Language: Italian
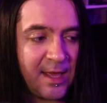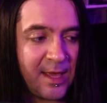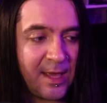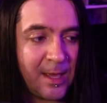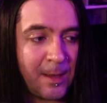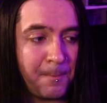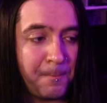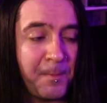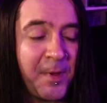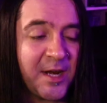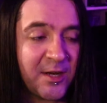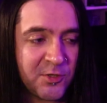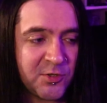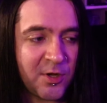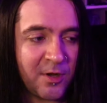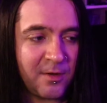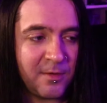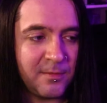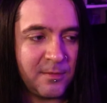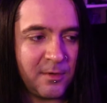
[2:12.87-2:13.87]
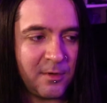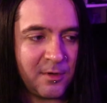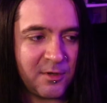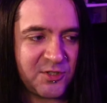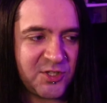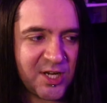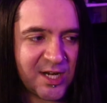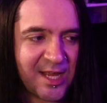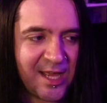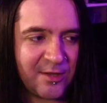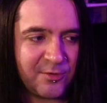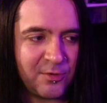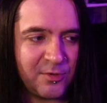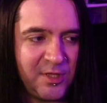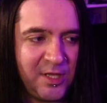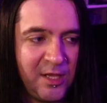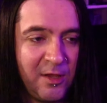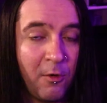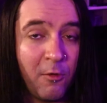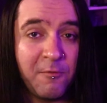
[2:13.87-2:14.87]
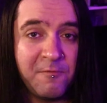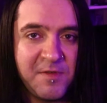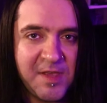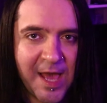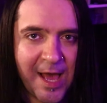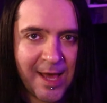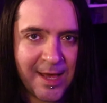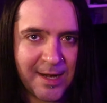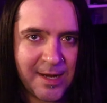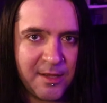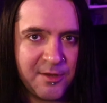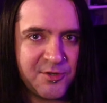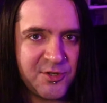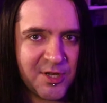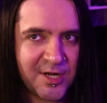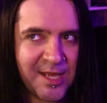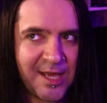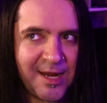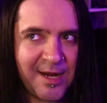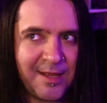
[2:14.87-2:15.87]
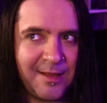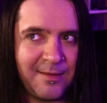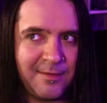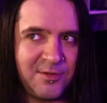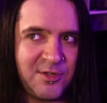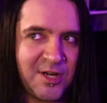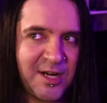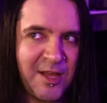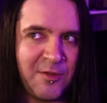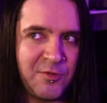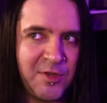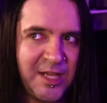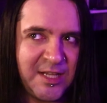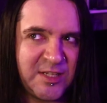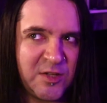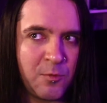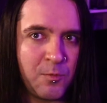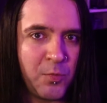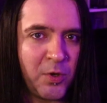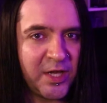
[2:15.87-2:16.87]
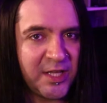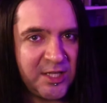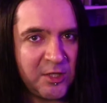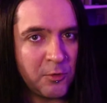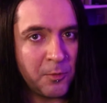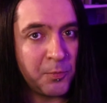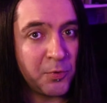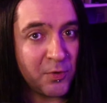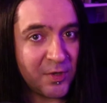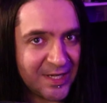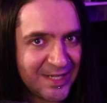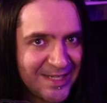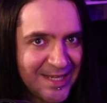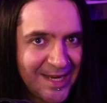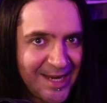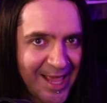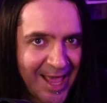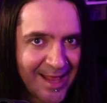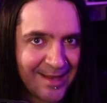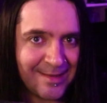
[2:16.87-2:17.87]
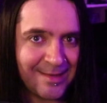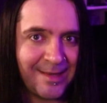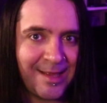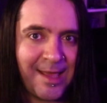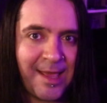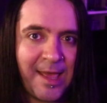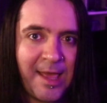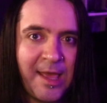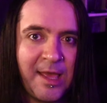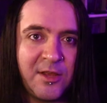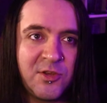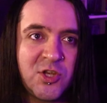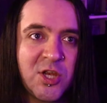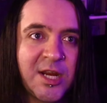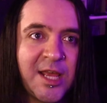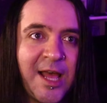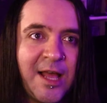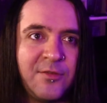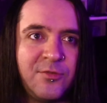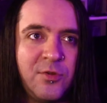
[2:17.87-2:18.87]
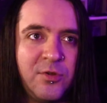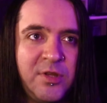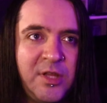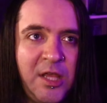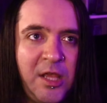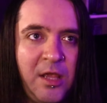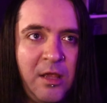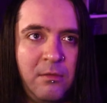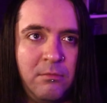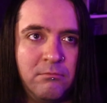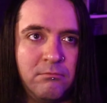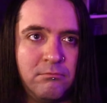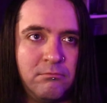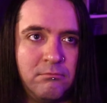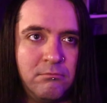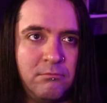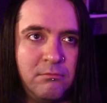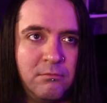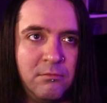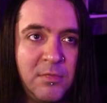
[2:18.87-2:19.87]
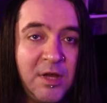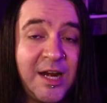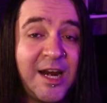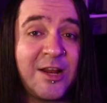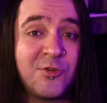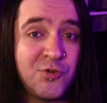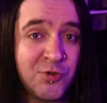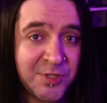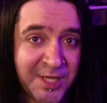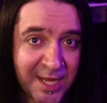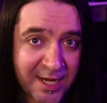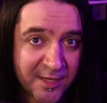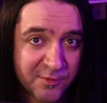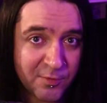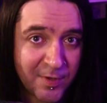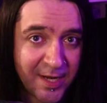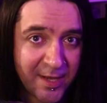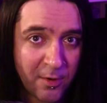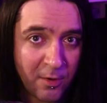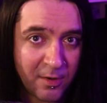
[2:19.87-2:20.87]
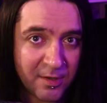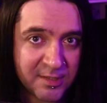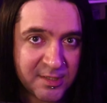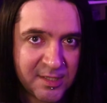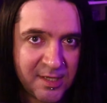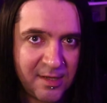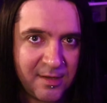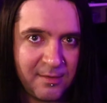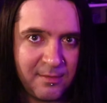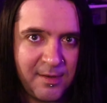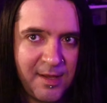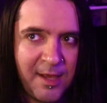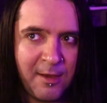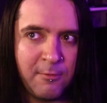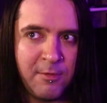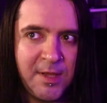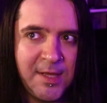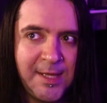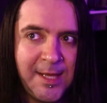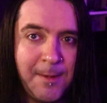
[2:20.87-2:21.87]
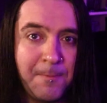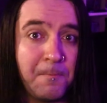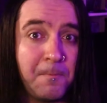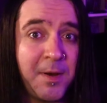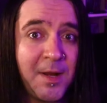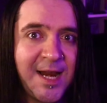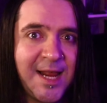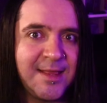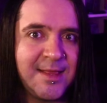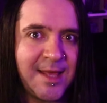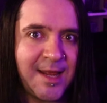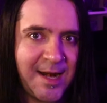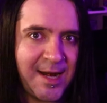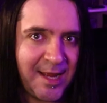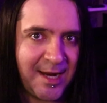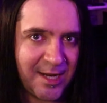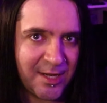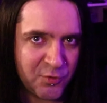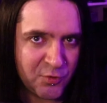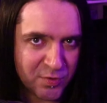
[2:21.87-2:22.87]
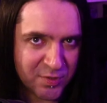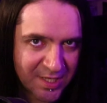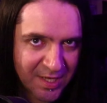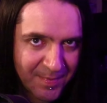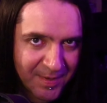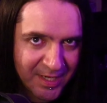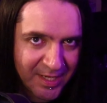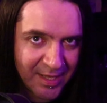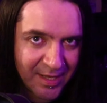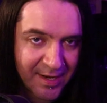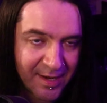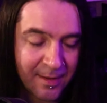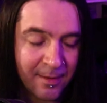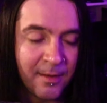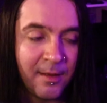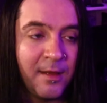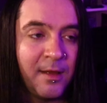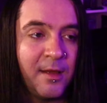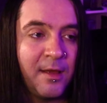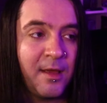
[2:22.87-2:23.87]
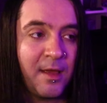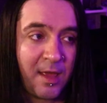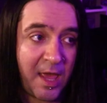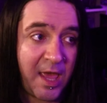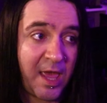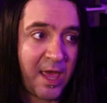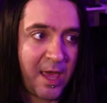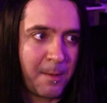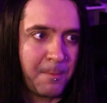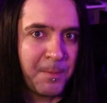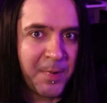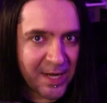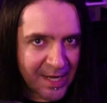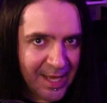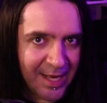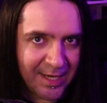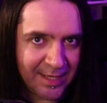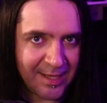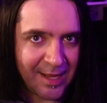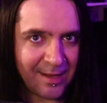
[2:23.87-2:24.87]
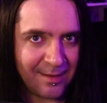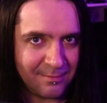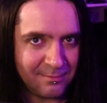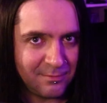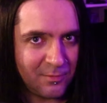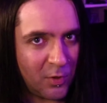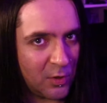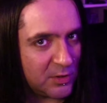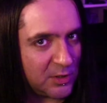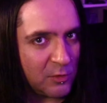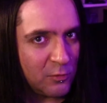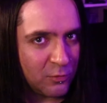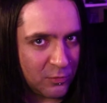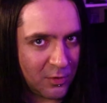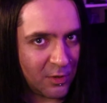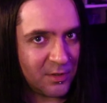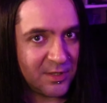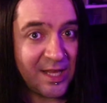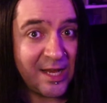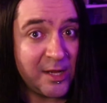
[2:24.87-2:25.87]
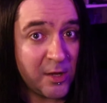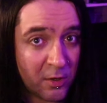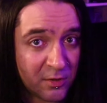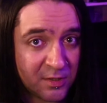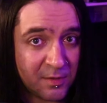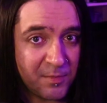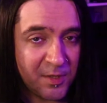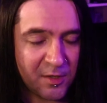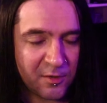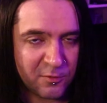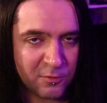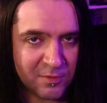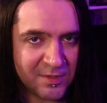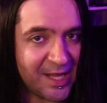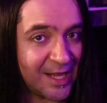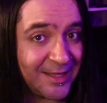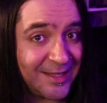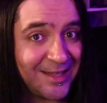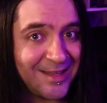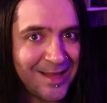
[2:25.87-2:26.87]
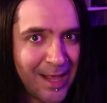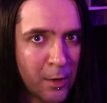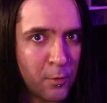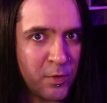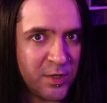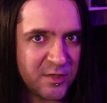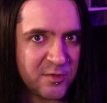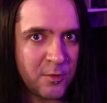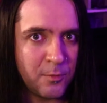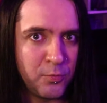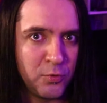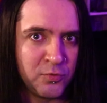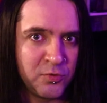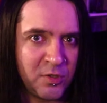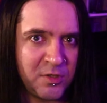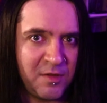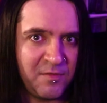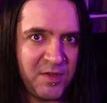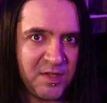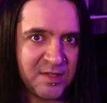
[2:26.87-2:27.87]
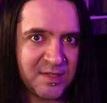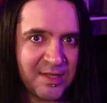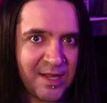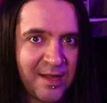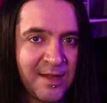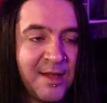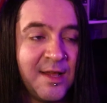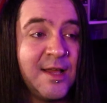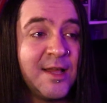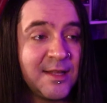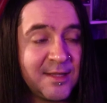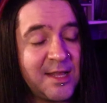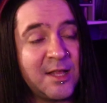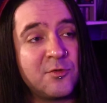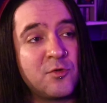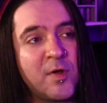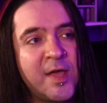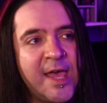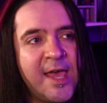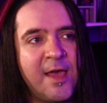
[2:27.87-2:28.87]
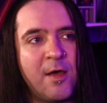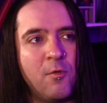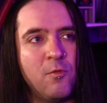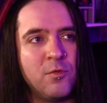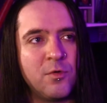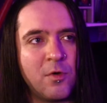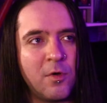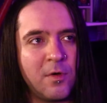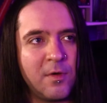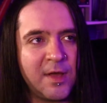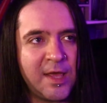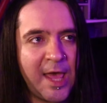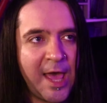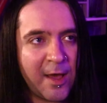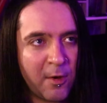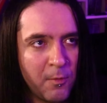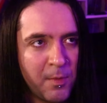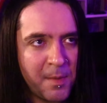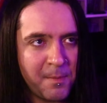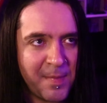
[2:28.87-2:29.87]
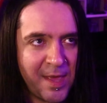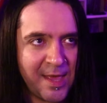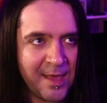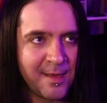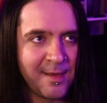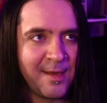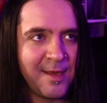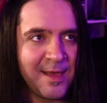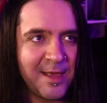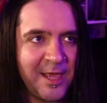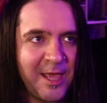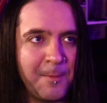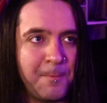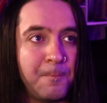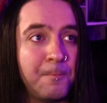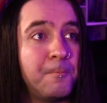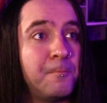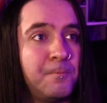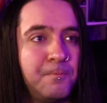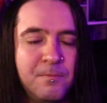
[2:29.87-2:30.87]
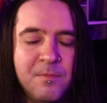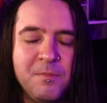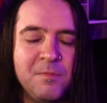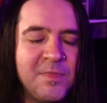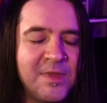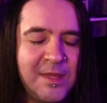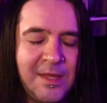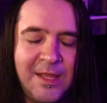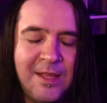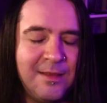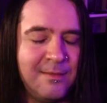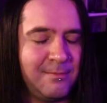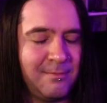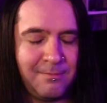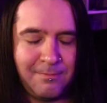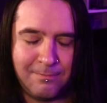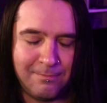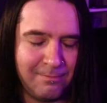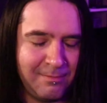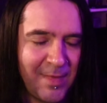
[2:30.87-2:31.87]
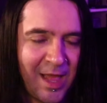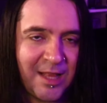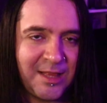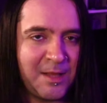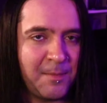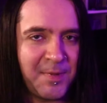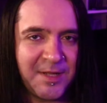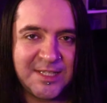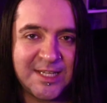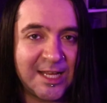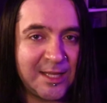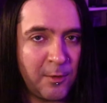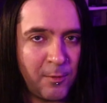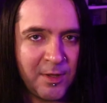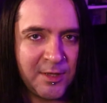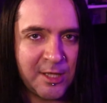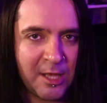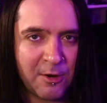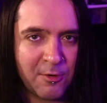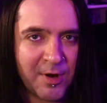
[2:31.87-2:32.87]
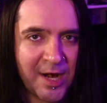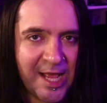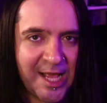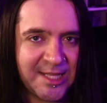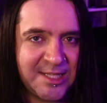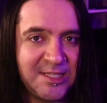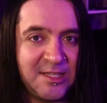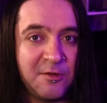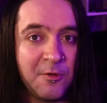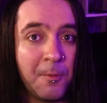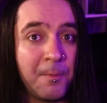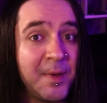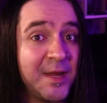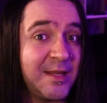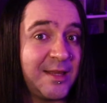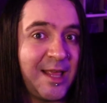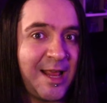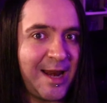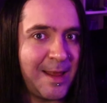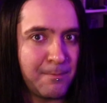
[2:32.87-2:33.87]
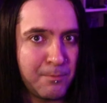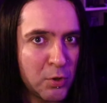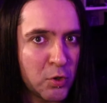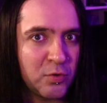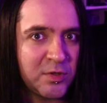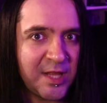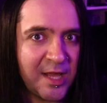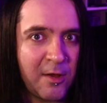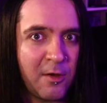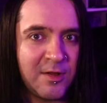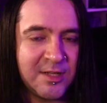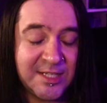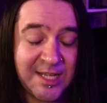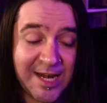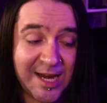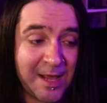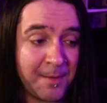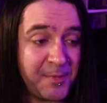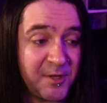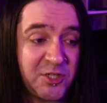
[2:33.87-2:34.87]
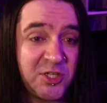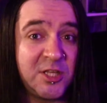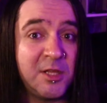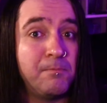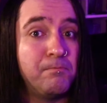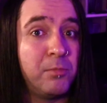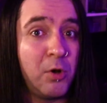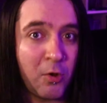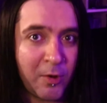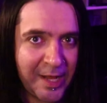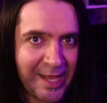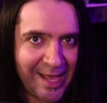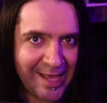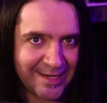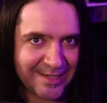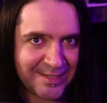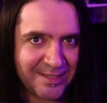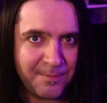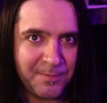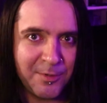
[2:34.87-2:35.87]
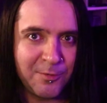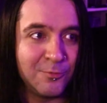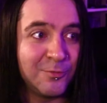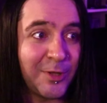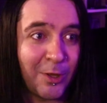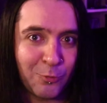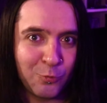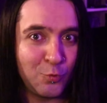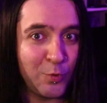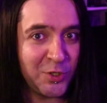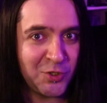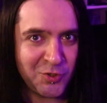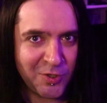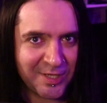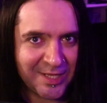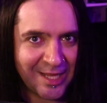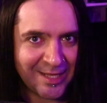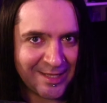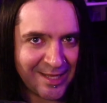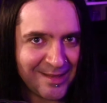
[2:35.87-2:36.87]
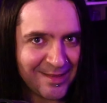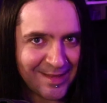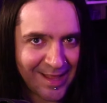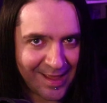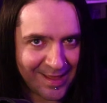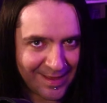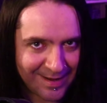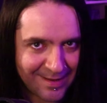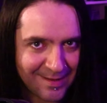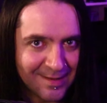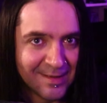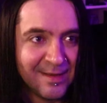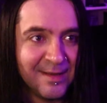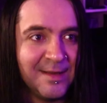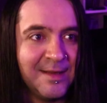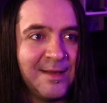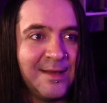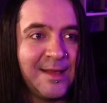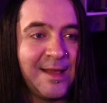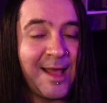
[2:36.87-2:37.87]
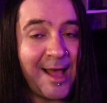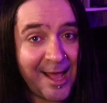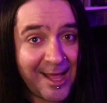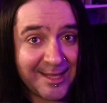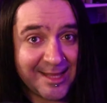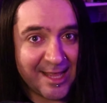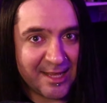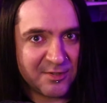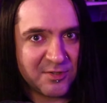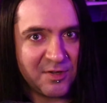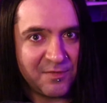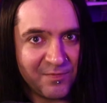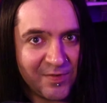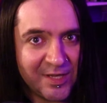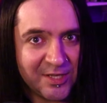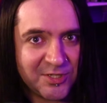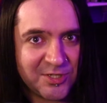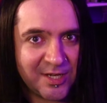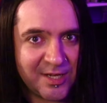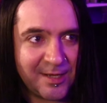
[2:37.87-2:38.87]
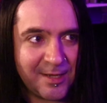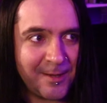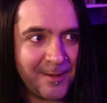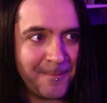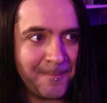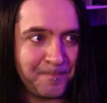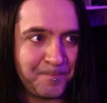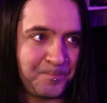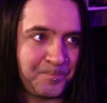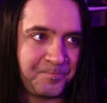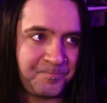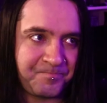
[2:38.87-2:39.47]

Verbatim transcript: eh, perciò ho cercato di ovviare, cercare, cercando di essere un pochettino più resiliente e cercando di ragionare sulle cose e quindi prenderle alla giusta maniera. E per carità, ho ottenuto degli ottimi risultati da questo punto di vista. Tanto che uno che è come me, che mm, in anni passati quando ero ragazzino per delle brutte cose era capace di bloccarsi per una o due giornate intere, adesso invece